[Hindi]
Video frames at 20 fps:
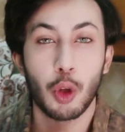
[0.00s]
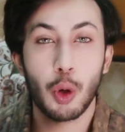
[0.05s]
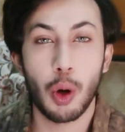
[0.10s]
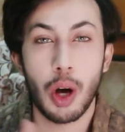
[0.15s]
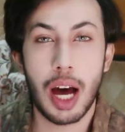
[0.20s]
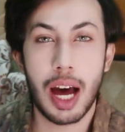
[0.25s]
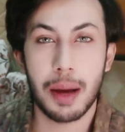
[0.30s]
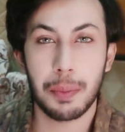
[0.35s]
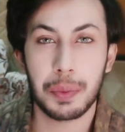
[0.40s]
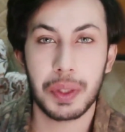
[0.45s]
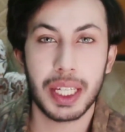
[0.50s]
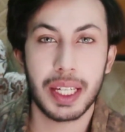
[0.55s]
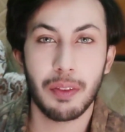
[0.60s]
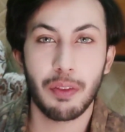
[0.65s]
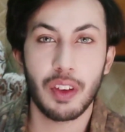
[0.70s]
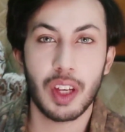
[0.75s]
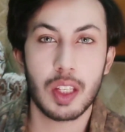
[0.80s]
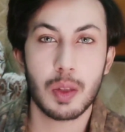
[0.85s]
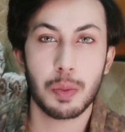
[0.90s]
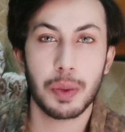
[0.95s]
तो आप
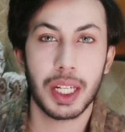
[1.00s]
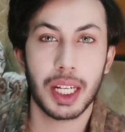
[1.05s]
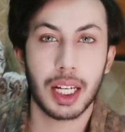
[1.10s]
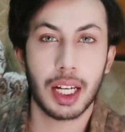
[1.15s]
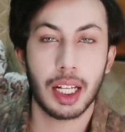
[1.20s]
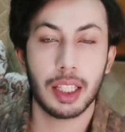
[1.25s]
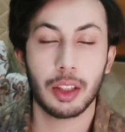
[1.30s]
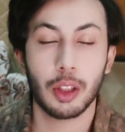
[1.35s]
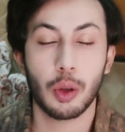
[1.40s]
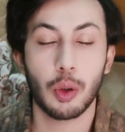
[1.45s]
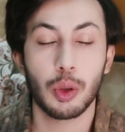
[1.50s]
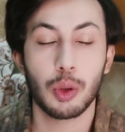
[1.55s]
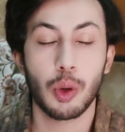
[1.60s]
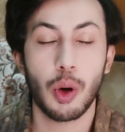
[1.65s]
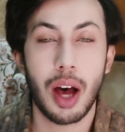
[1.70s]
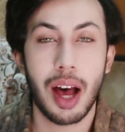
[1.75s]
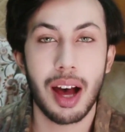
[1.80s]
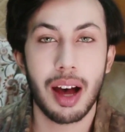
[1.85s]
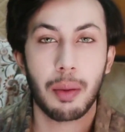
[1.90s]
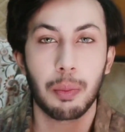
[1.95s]
ये फेस पे लगाते हो
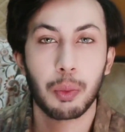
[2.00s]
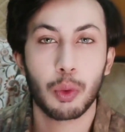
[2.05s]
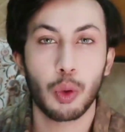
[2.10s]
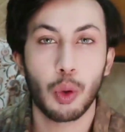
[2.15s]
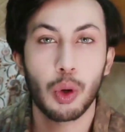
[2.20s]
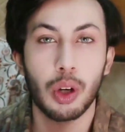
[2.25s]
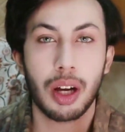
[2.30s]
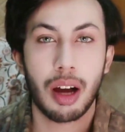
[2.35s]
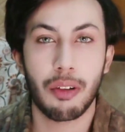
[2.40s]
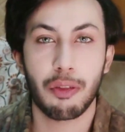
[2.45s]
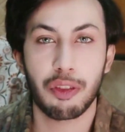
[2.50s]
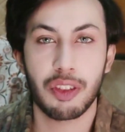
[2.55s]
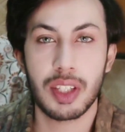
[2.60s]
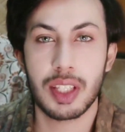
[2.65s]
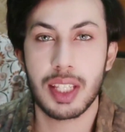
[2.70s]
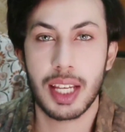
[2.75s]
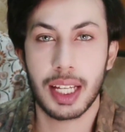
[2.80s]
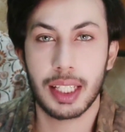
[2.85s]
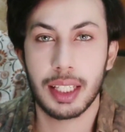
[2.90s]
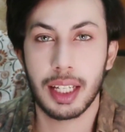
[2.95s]
तो आपको
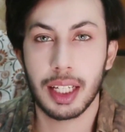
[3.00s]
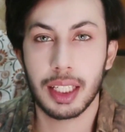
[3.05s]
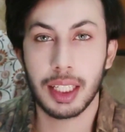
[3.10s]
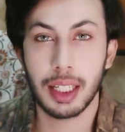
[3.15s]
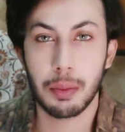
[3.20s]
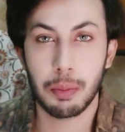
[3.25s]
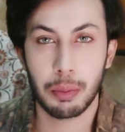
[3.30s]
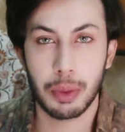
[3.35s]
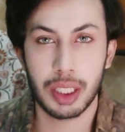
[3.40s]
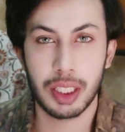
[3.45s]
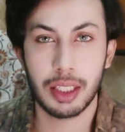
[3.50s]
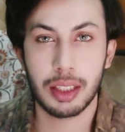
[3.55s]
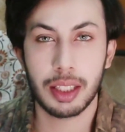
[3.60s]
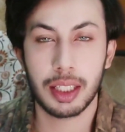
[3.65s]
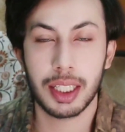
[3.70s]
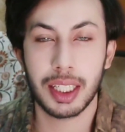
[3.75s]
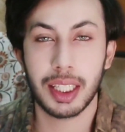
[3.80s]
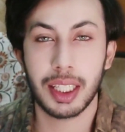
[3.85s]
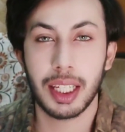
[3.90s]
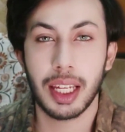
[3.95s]
काफ़ी ज़्यादा ये
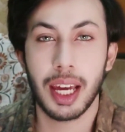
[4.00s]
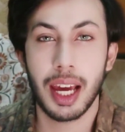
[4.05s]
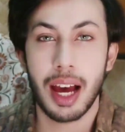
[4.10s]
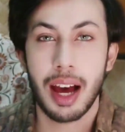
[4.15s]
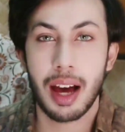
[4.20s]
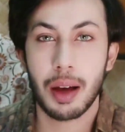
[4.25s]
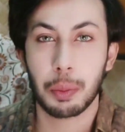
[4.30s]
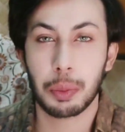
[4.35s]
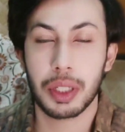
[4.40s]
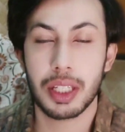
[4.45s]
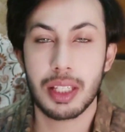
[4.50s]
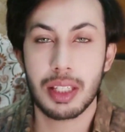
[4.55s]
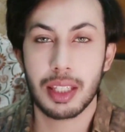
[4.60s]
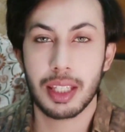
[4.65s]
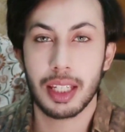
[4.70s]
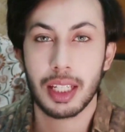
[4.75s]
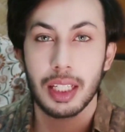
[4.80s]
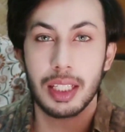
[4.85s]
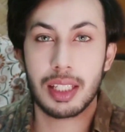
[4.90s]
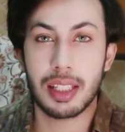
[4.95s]
मदद करती है आपकी
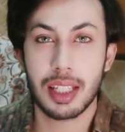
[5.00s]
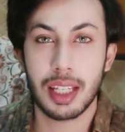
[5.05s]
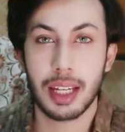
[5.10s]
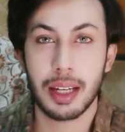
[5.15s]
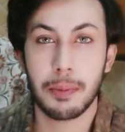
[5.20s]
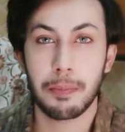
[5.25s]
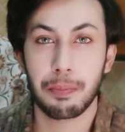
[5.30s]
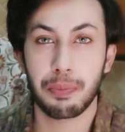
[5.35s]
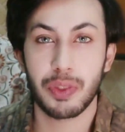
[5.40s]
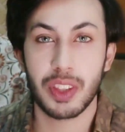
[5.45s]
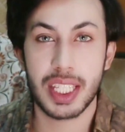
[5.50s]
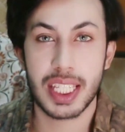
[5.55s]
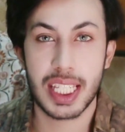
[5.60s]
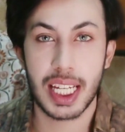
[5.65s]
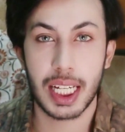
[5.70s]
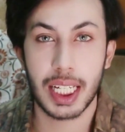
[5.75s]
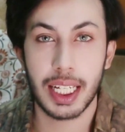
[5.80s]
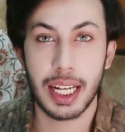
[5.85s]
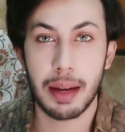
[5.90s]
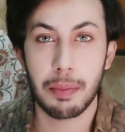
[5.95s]
स्किन से
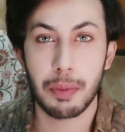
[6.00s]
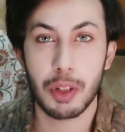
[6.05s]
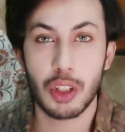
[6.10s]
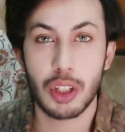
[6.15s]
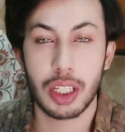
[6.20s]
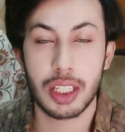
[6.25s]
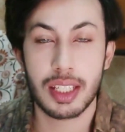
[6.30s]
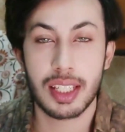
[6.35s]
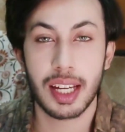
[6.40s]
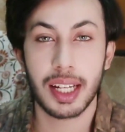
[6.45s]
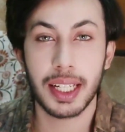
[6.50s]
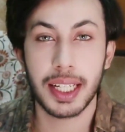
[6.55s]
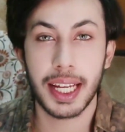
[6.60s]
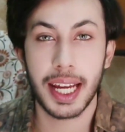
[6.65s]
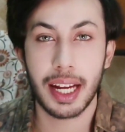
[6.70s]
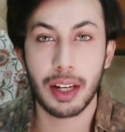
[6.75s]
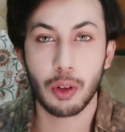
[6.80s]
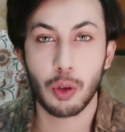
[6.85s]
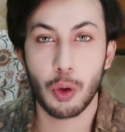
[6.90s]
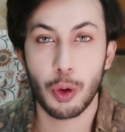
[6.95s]
सन डैमेज सन
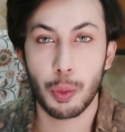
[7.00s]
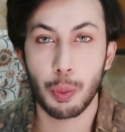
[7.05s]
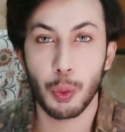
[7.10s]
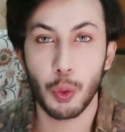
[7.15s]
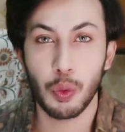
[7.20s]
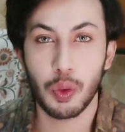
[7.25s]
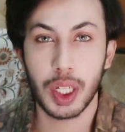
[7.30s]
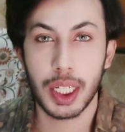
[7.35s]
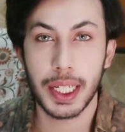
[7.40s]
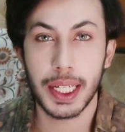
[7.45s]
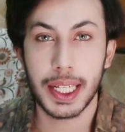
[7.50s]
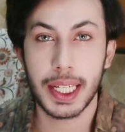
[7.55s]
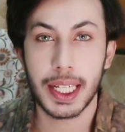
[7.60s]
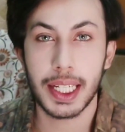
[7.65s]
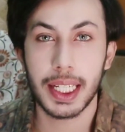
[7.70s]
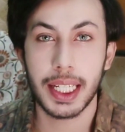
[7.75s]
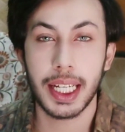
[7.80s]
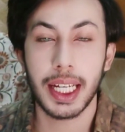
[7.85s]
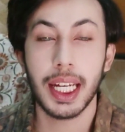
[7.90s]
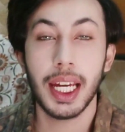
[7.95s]
टैन को रिमूव करने
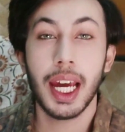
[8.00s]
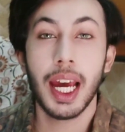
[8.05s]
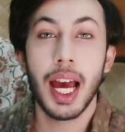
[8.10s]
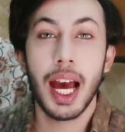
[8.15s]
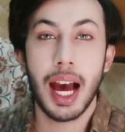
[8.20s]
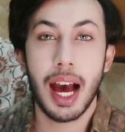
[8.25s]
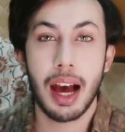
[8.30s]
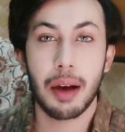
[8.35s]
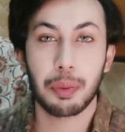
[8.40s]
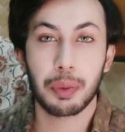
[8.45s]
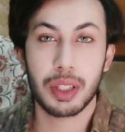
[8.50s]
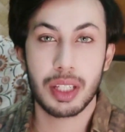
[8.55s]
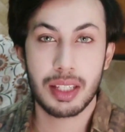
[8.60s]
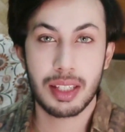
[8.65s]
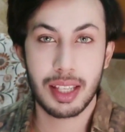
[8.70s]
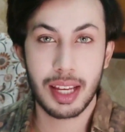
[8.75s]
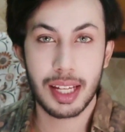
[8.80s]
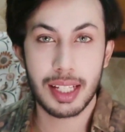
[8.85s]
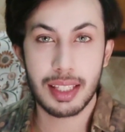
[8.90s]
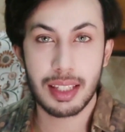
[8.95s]
के लिए आप
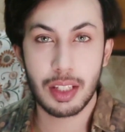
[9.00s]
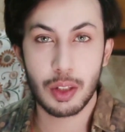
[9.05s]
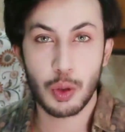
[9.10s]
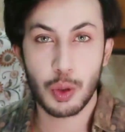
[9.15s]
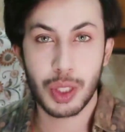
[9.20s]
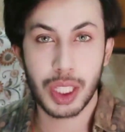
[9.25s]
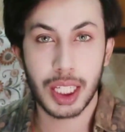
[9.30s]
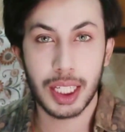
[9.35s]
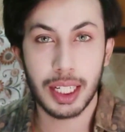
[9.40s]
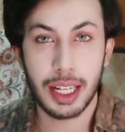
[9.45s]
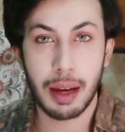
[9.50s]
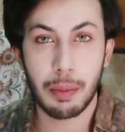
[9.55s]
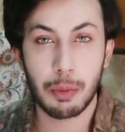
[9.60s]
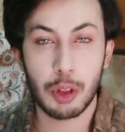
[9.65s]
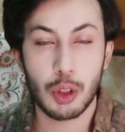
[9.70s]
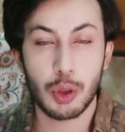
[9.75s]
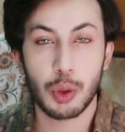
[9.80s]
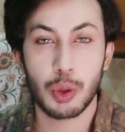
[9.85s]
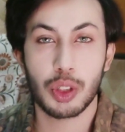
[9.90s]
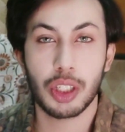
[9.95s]
सन से जो स्किन
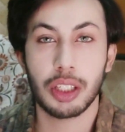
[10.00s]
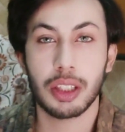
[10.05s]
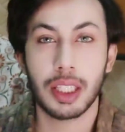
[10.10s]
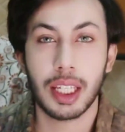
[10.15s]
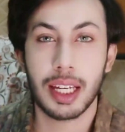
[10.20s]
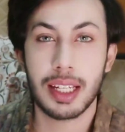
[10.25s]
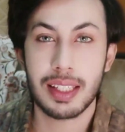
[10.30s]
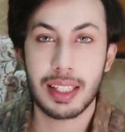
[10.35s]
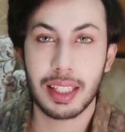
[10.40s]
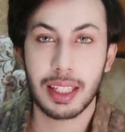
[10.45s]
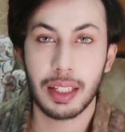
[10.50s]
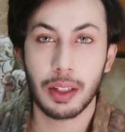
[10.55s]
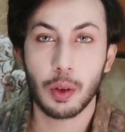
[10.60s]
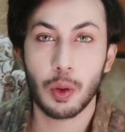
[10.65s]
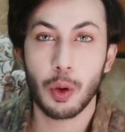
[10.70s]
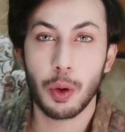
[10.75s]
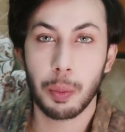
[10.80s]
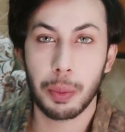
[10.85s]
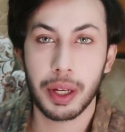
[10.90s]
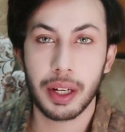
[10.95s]
डैमेज हो जाती है स्किन
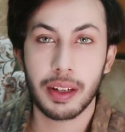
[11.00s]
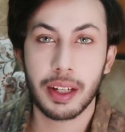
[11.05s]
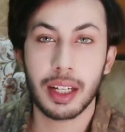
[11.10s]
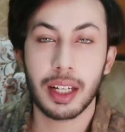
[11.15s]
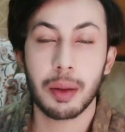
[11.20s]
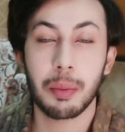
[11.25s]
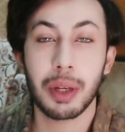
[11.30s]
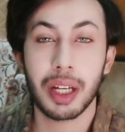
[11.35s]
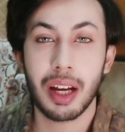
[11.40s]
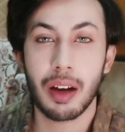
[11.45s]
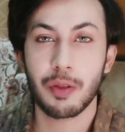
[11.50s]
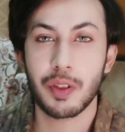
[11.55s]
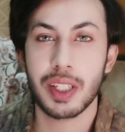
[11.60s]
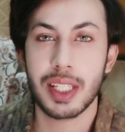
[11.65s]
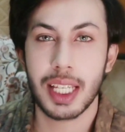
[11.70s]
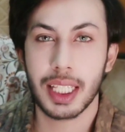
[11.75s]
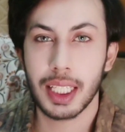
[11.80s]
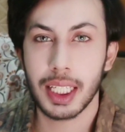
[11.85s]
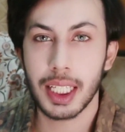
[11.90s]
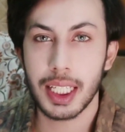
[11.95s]
को रिपेयर करने में काफ़ी ज़्यादा